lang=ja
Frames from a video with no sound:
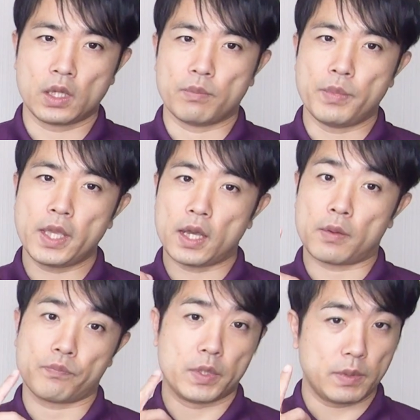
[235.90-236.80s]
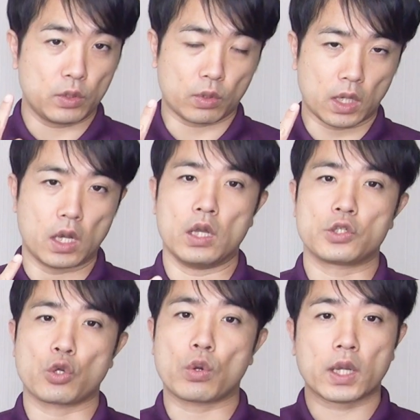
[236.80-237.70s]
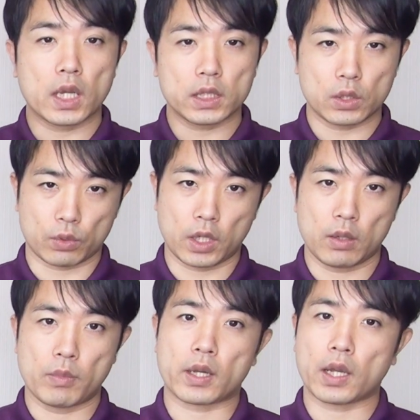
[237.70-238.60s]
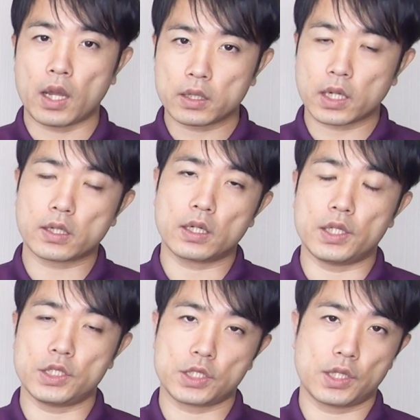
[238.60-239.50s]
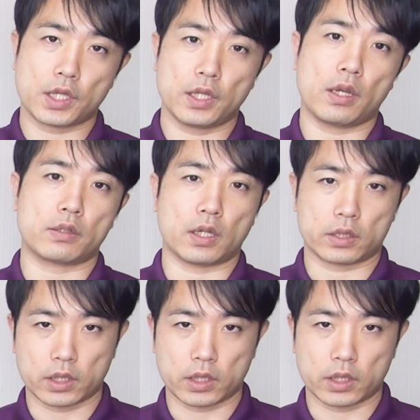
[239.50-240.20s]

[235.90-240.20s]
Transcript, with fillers: 目や耳とか食感などね、感覚が認識できなくなっ